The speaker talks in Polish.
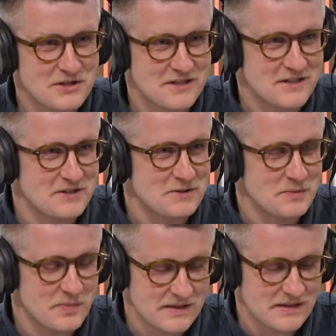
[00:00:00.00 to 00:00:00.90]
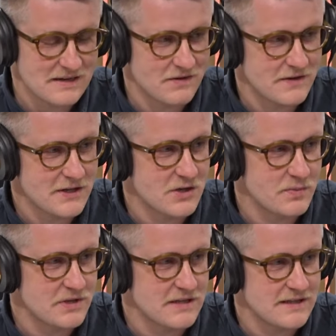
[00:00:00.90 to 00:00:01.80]
trzeciego
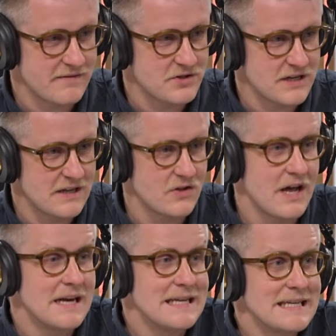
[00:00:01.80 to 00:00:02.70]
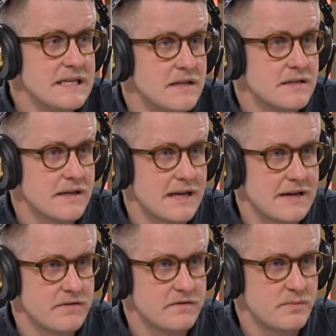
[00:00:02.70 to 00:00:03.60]
bezkawowego przedstawiciela, ale ile tej
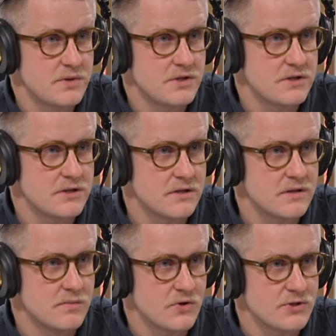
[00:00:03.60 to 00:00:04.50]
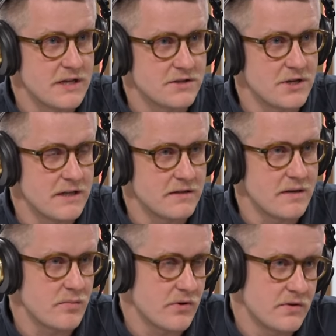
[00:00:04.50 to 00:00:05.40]
kawy wypić y, można
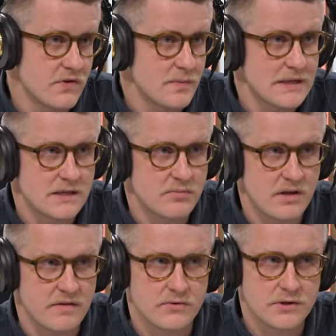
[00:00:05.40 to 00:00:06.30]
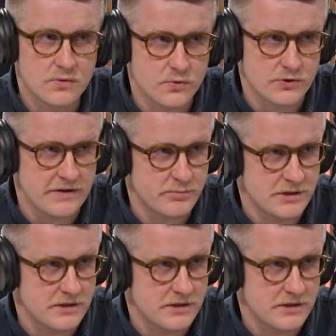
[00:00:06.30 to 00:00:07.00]
dziennie? Bo informacje pojawiają się różne w